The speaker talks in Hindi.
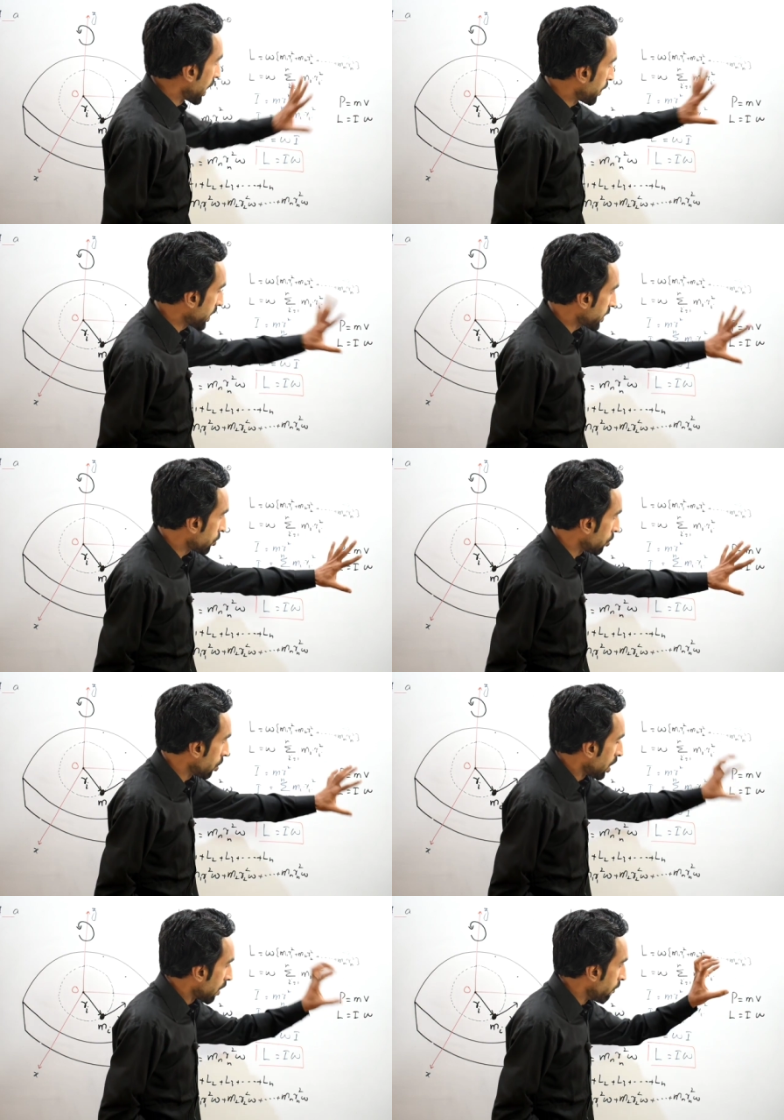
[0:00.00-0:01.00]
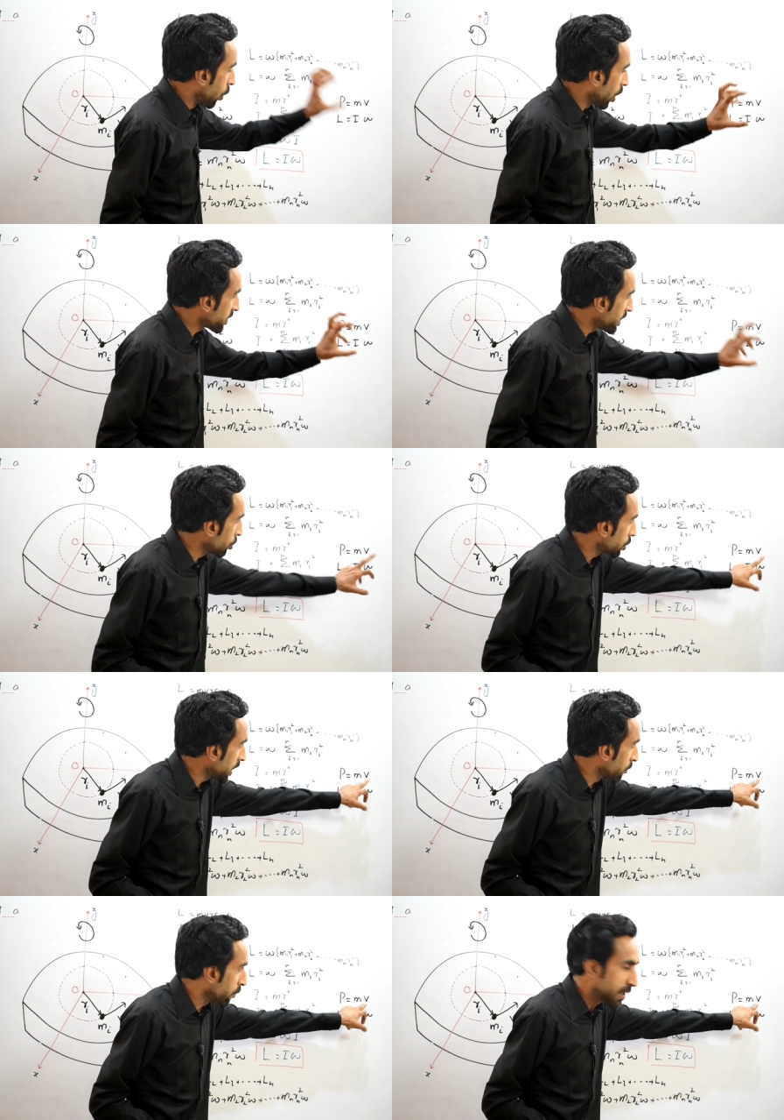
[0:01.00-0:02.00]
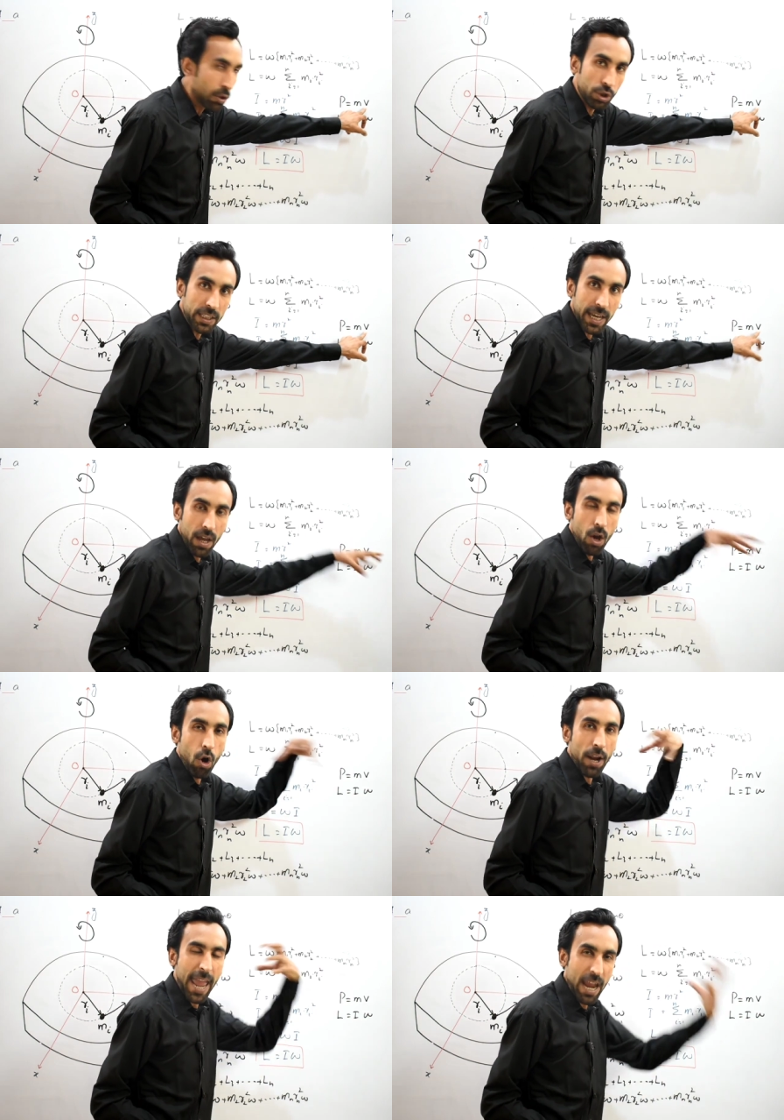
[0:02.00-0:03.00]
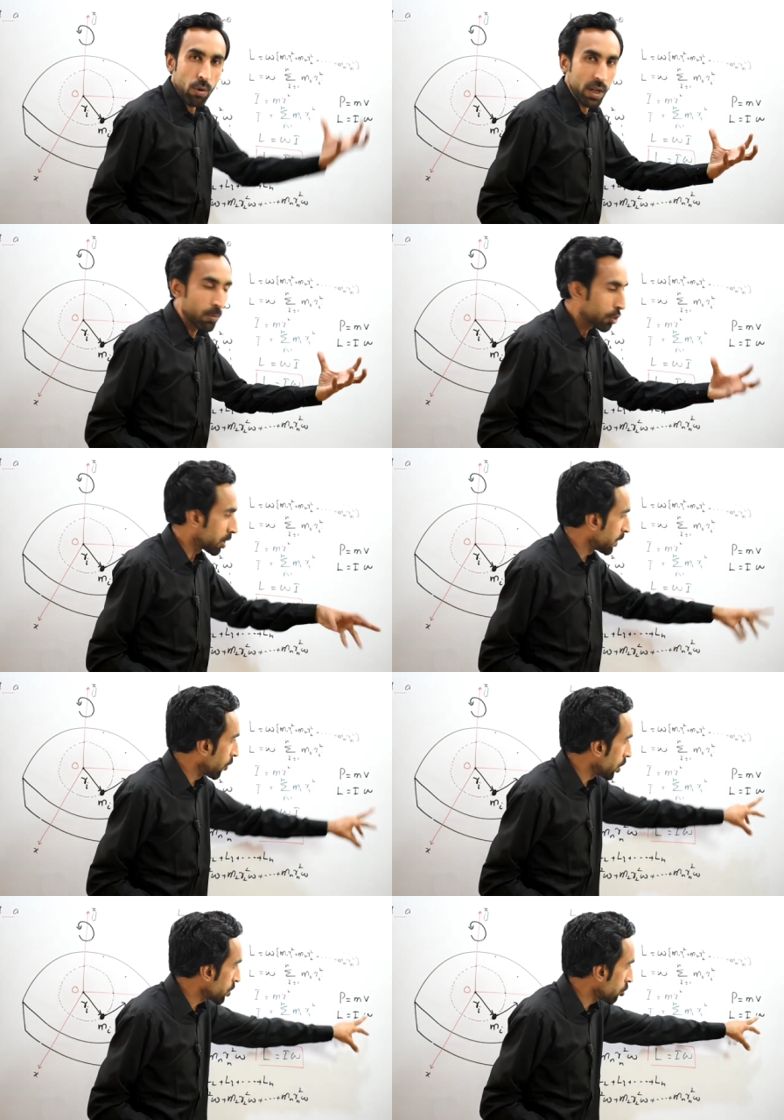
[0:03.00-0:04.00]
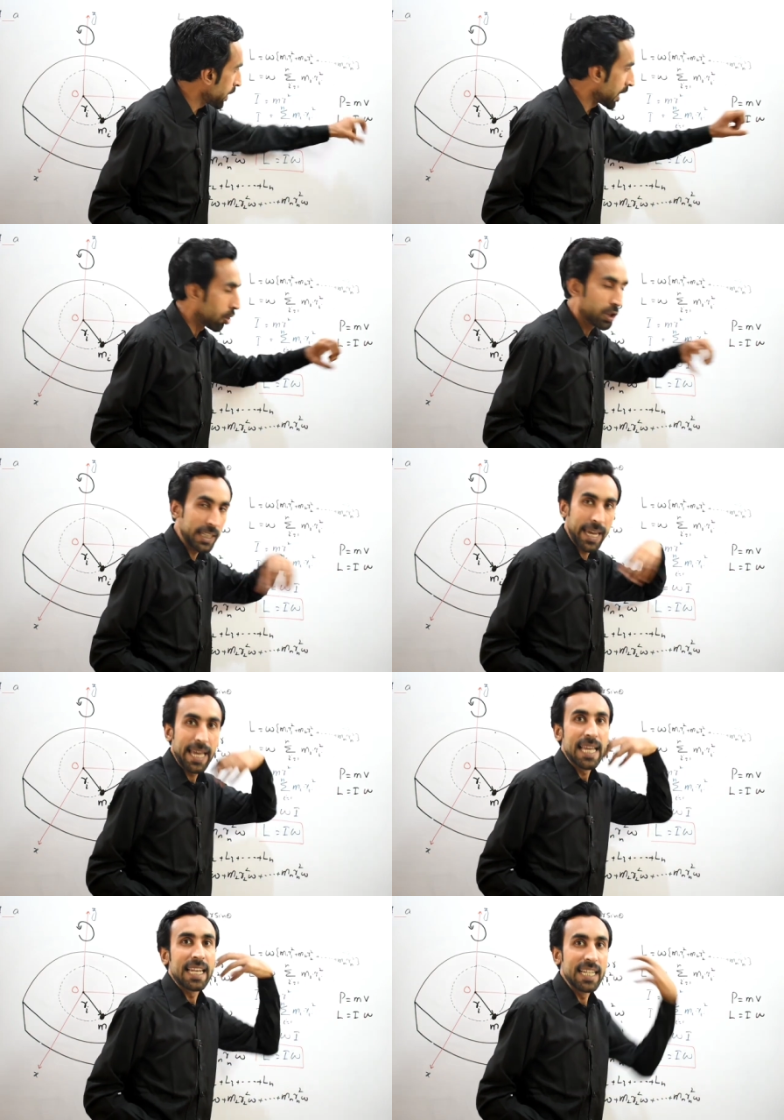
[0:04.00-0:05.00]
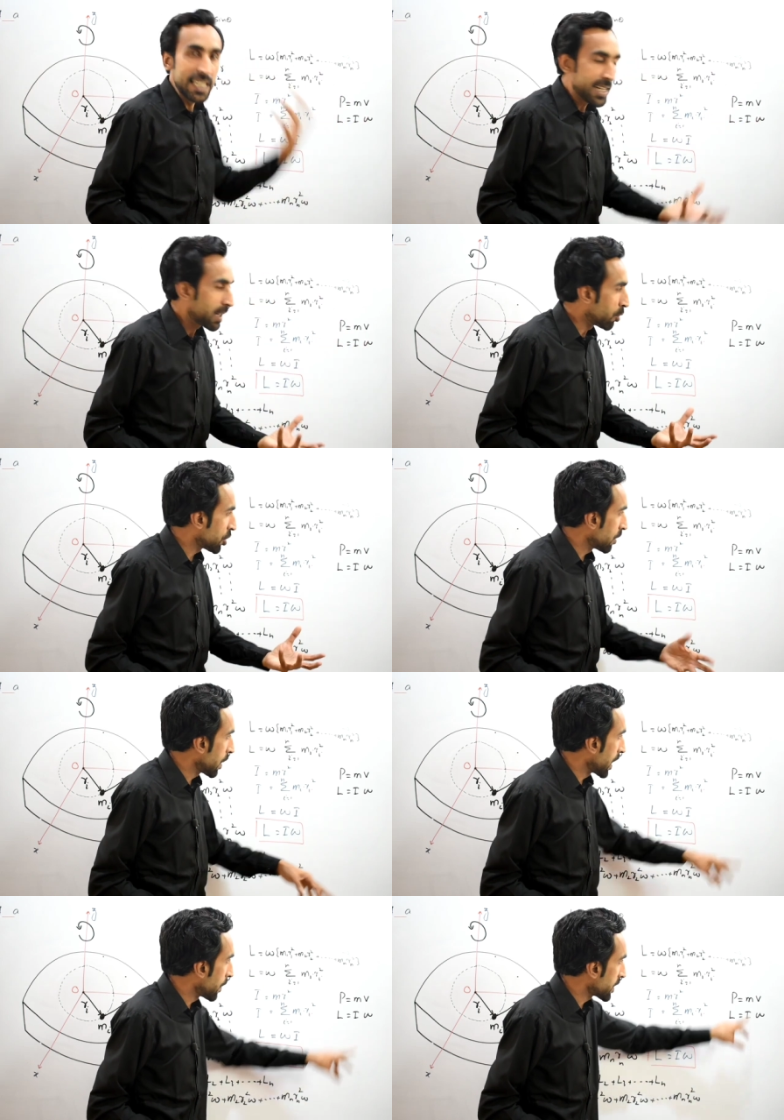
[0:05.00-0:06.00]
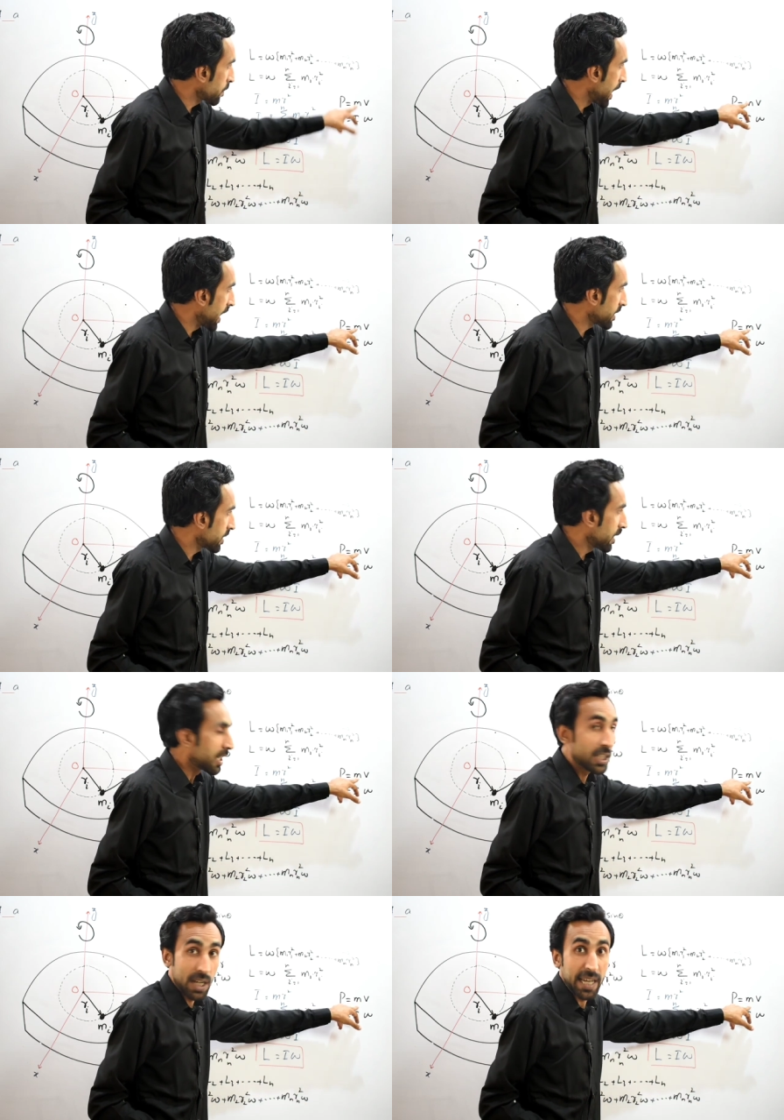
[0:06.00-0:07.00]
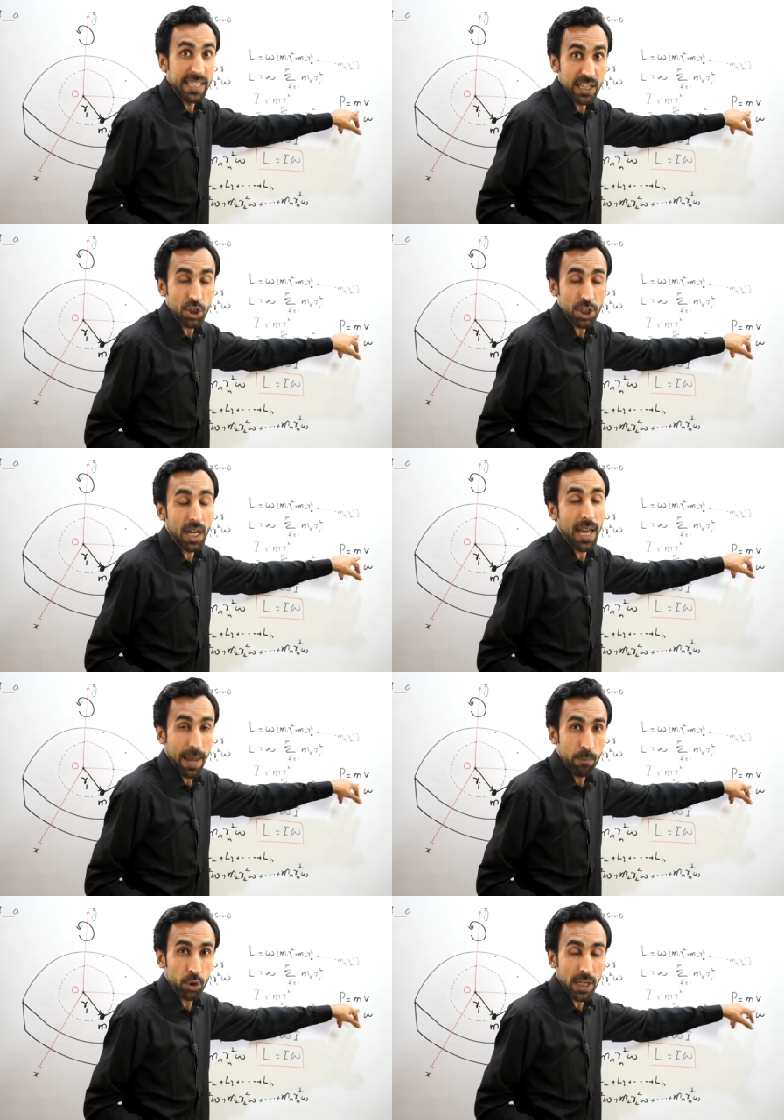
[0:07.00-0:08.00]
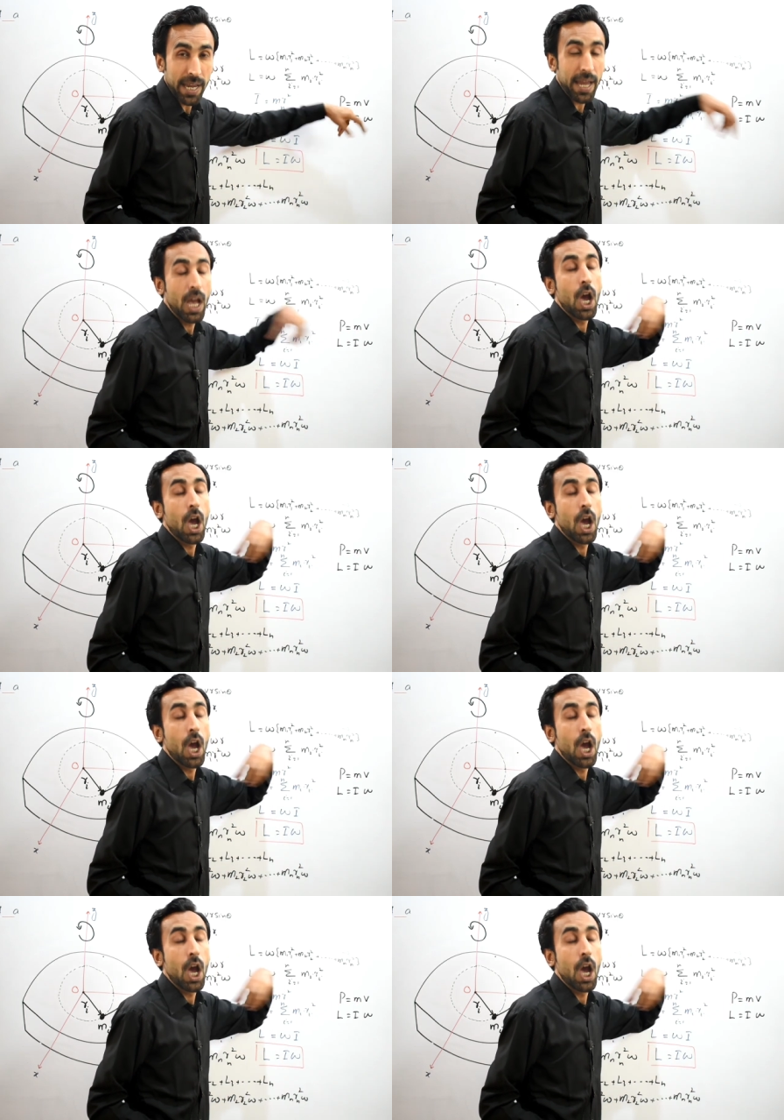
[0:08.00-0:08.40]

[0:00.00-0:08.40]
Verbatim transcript: हमारे पास जो वेलोसिटी होती है वो वी होती है और एंगुलर मोशन में वेलोसिटी ओमेगा होती है लीनियर मोशन में हमारे पास मैस या इनर्शिया एम होता है